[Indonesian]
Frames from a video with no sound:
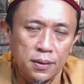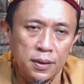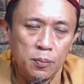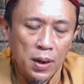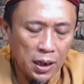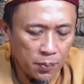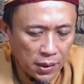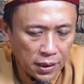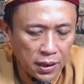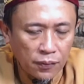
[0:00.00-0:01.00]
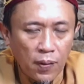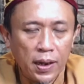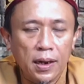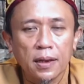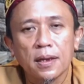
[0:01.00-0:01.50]
Sebagaimana tadi
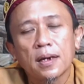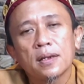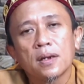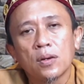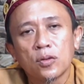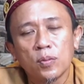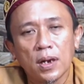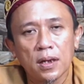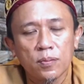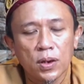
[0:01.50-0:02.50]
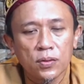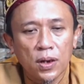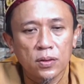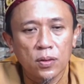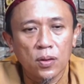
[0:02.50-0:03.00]
Al-Fakir katakan, auzubillahi
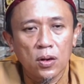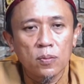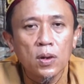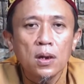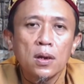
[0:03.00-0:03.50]
minasyaitonirrajim,